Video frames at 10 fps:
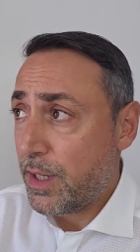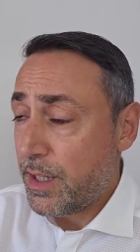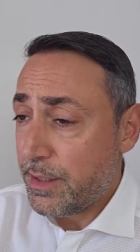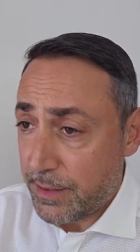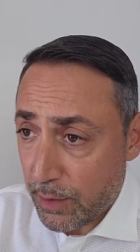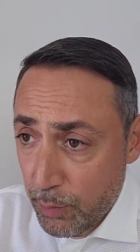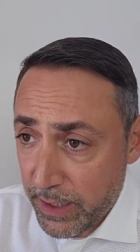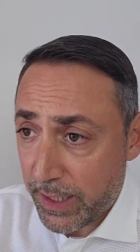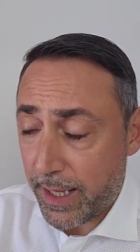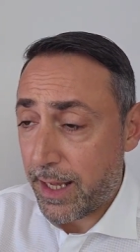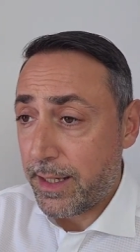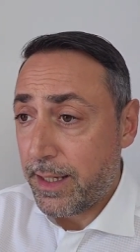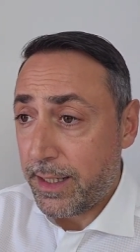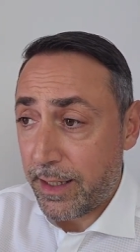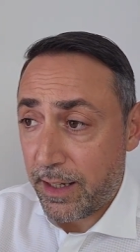seguire
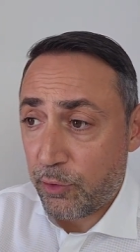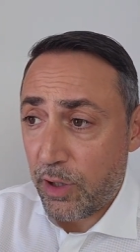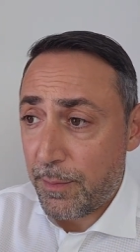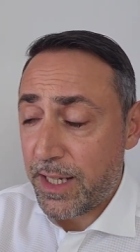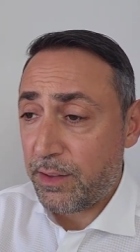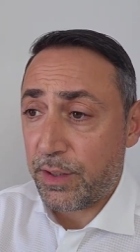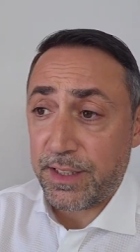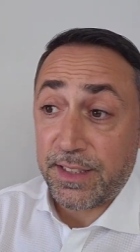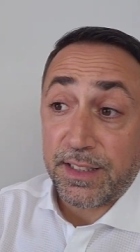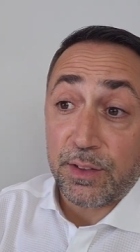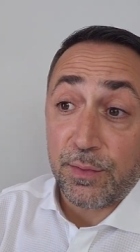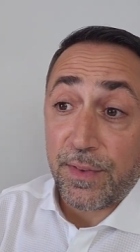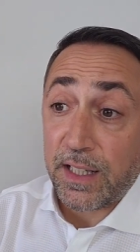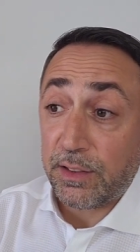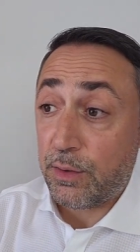il ragionamento che si è stato
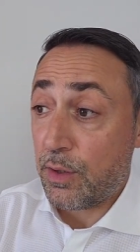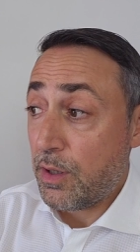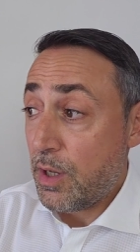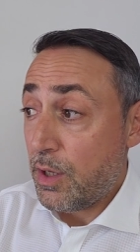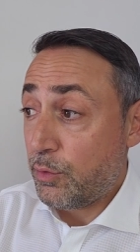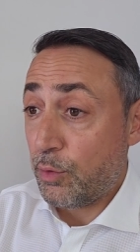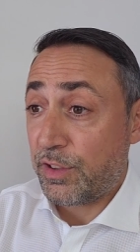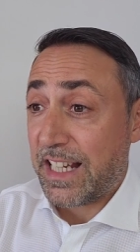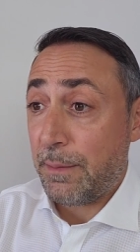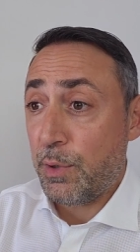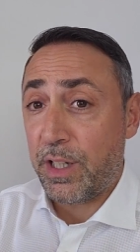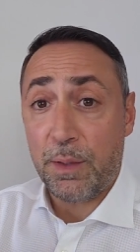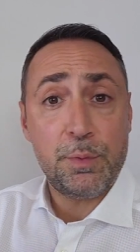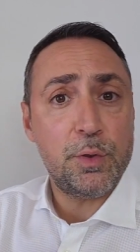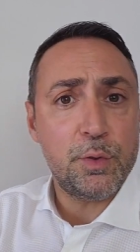fatto sullo scambio
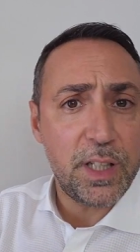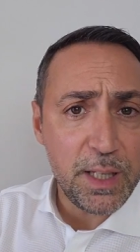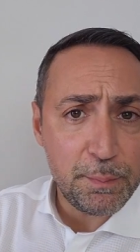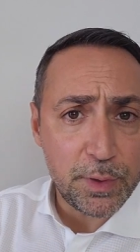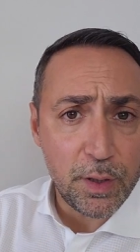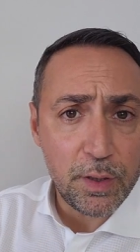cripto su cripto,